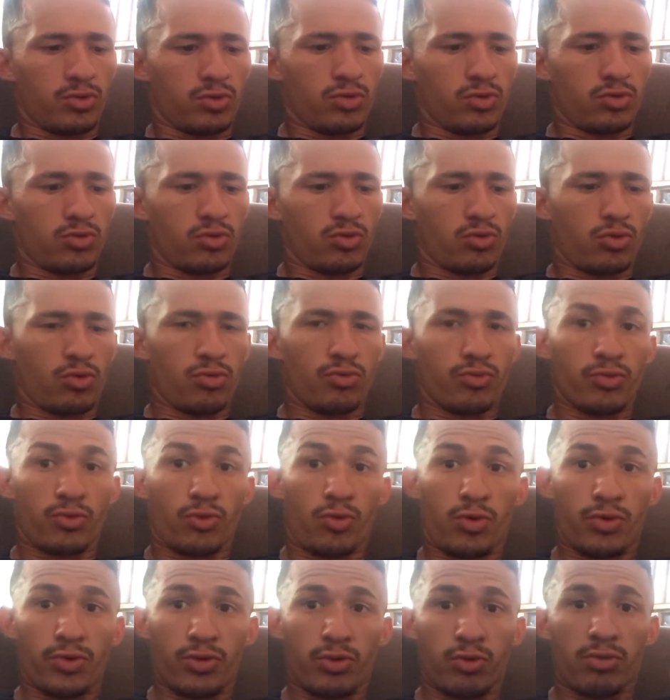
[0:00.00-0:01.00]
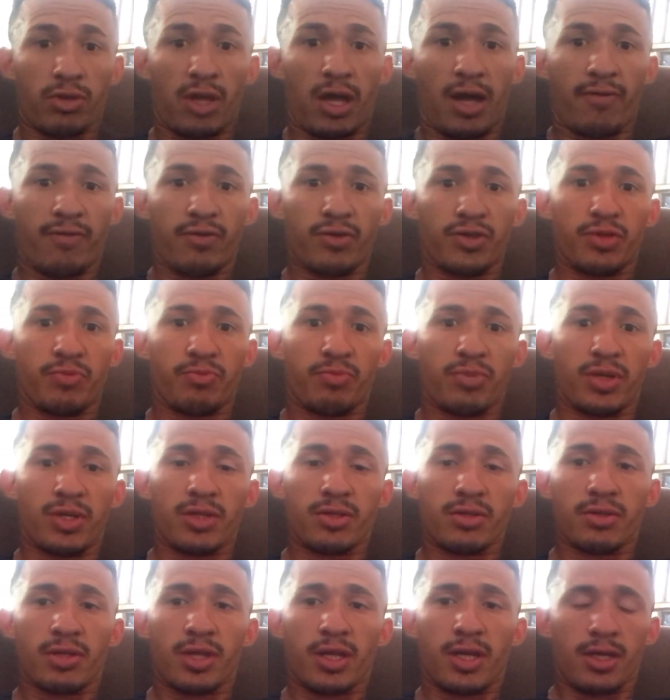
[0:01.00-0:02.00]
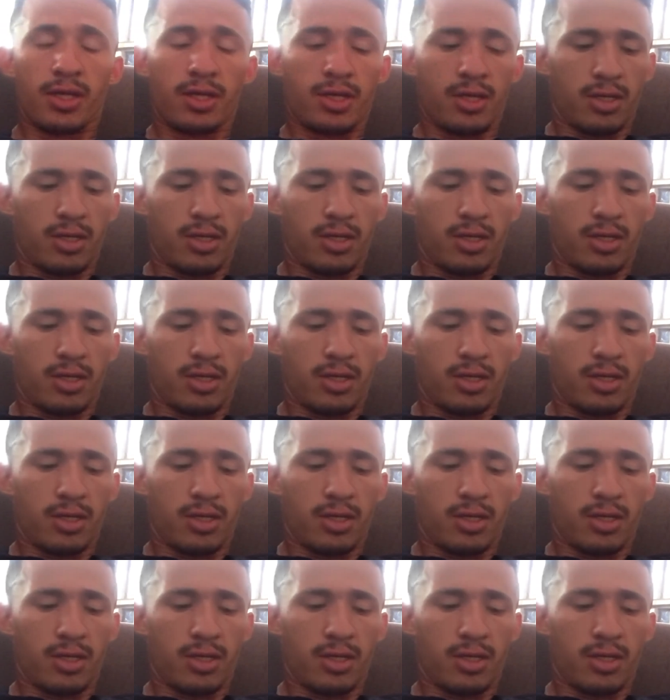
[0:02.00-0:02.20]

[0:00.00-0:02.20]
do, do quando eu tava de peso, né?